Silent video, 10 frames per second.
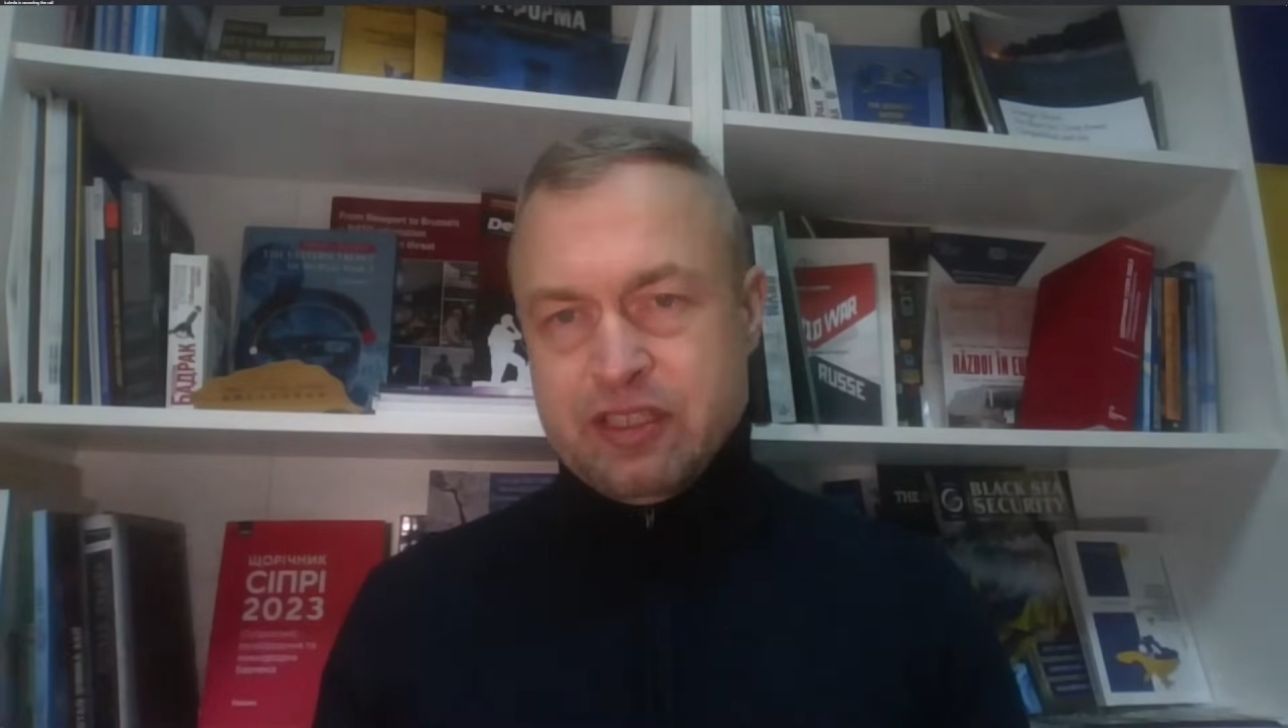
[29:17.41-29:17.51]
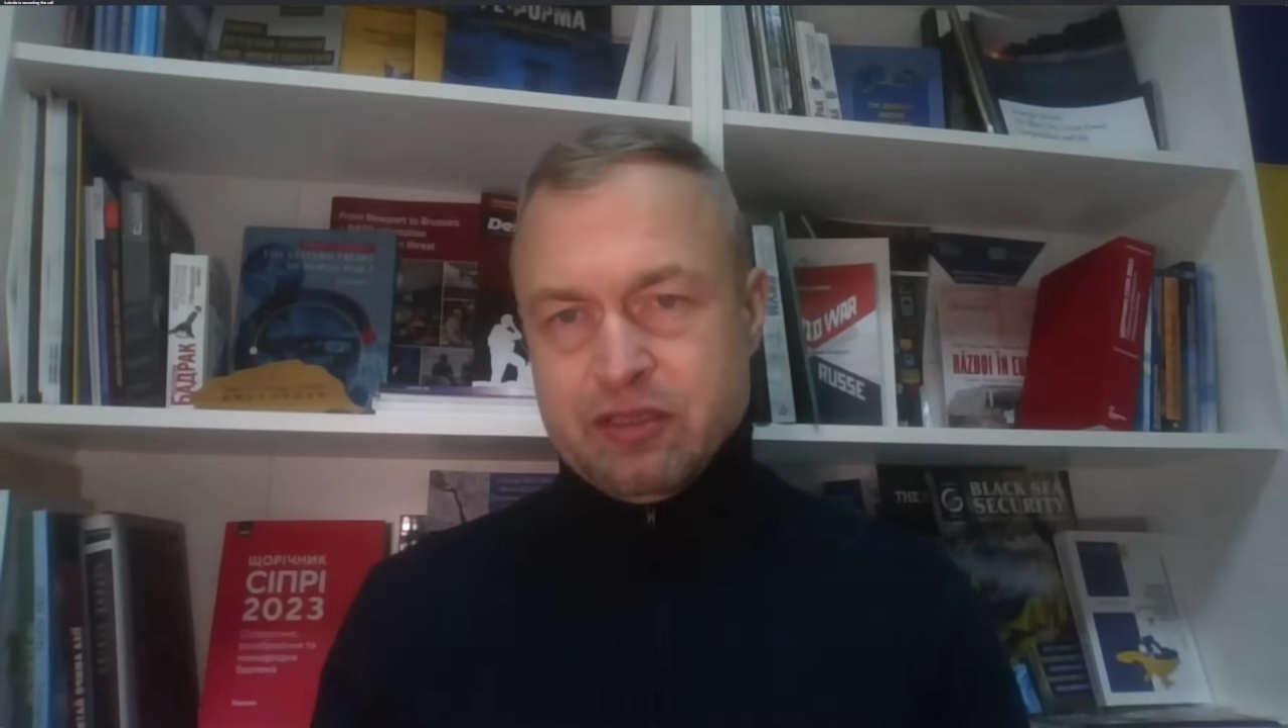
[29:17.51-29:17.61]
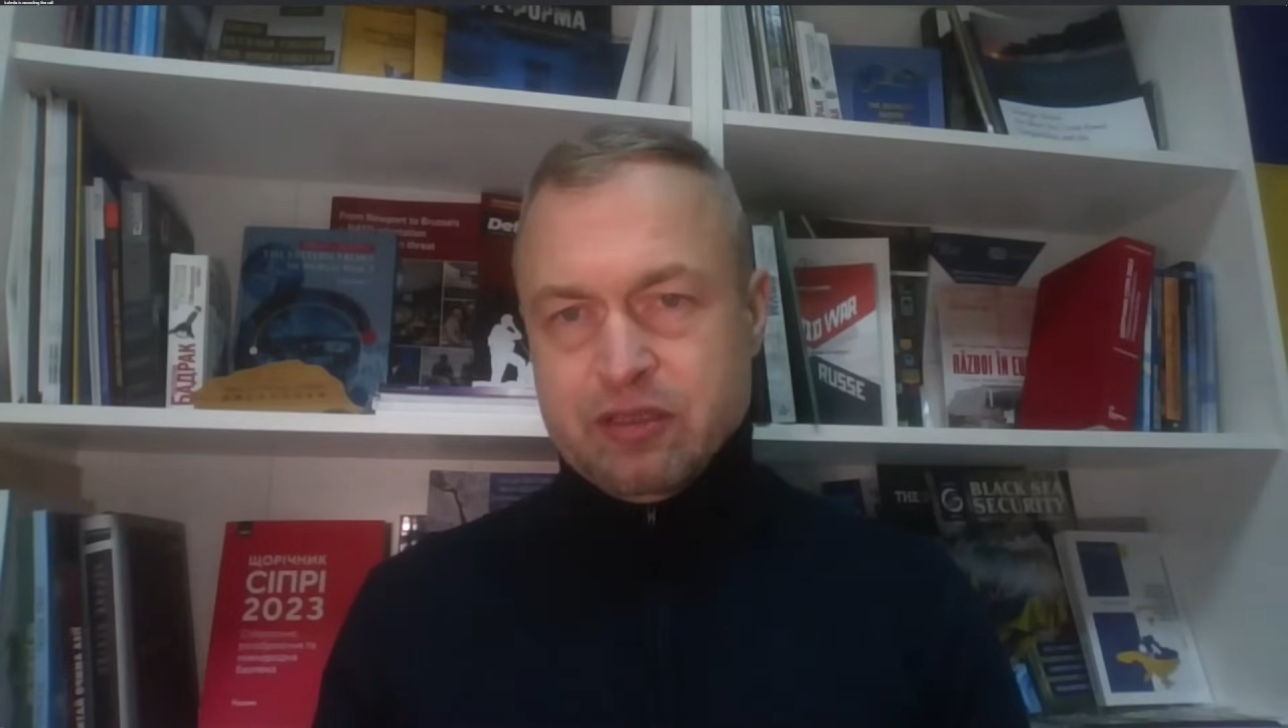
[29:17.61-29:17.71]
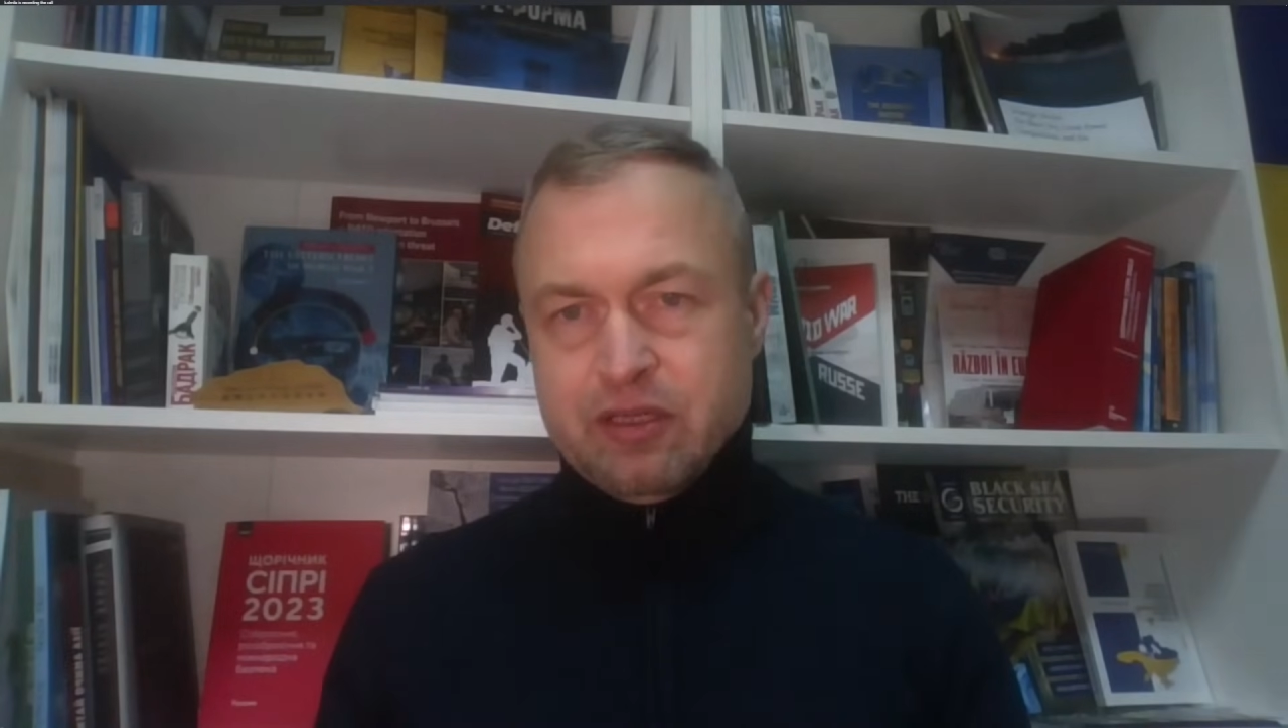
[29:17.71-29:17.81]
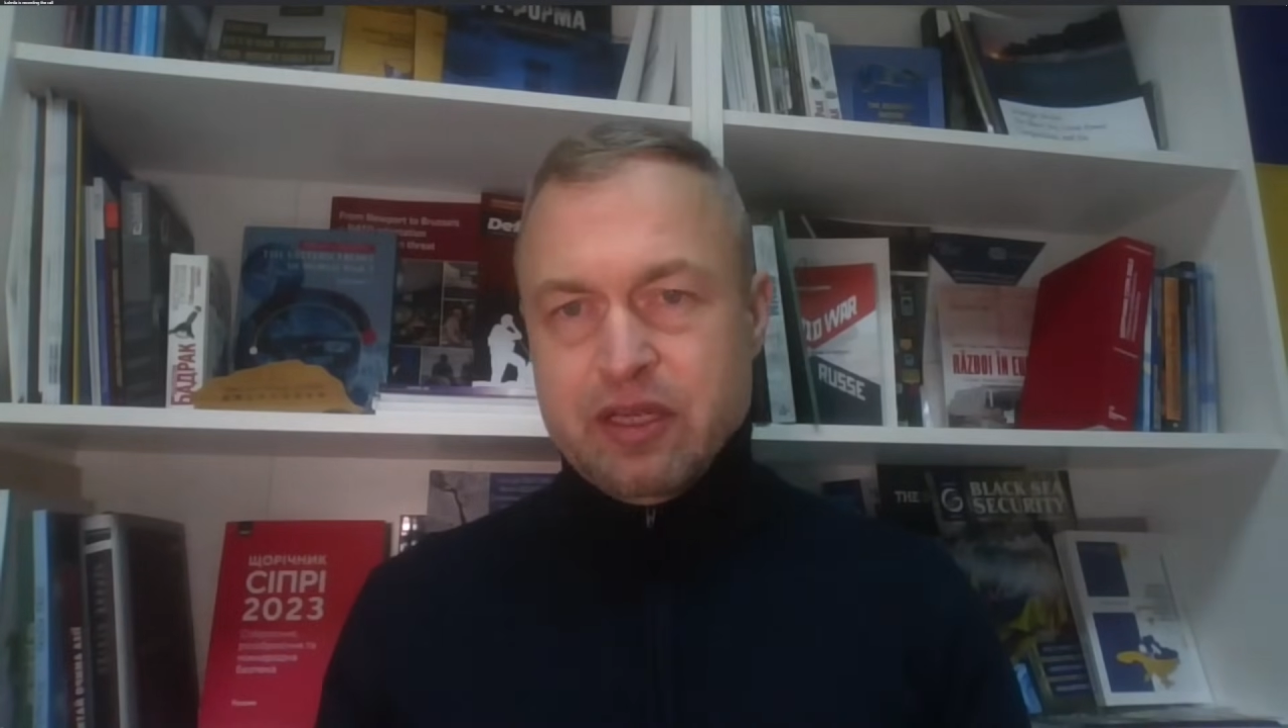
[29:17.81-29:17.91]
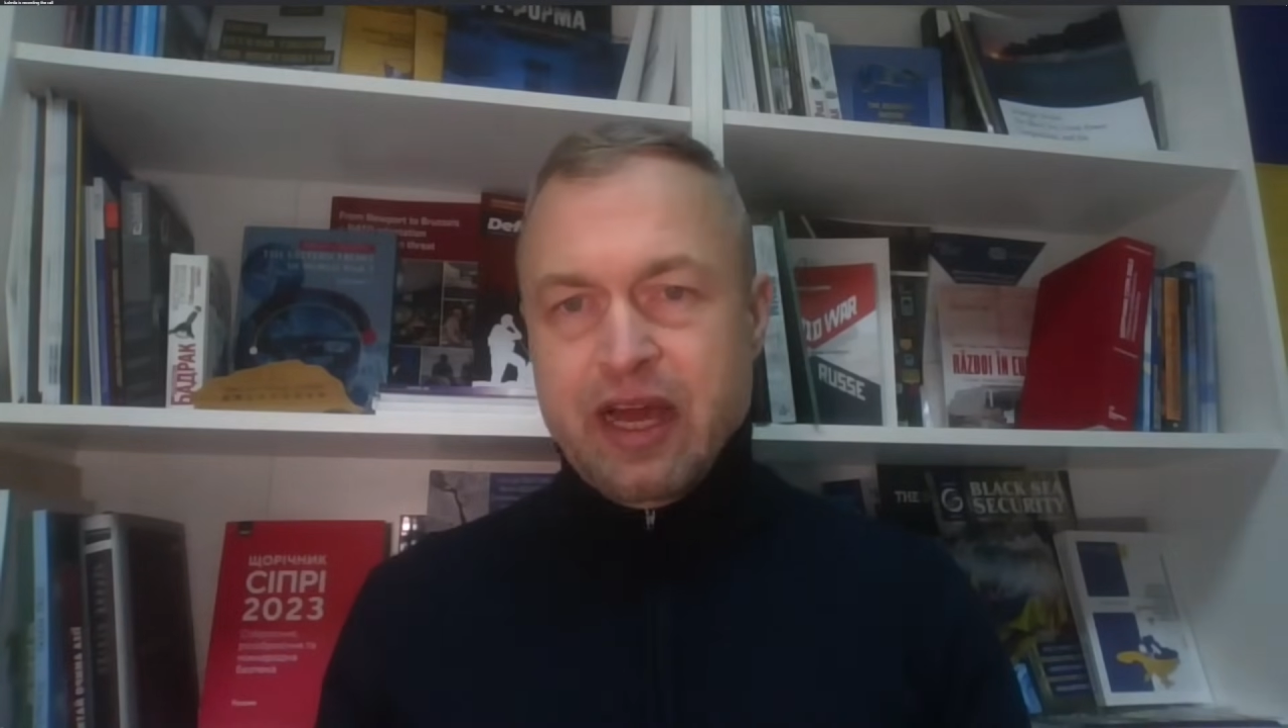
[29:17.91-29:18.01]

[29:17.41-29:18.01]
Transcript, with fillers: сил,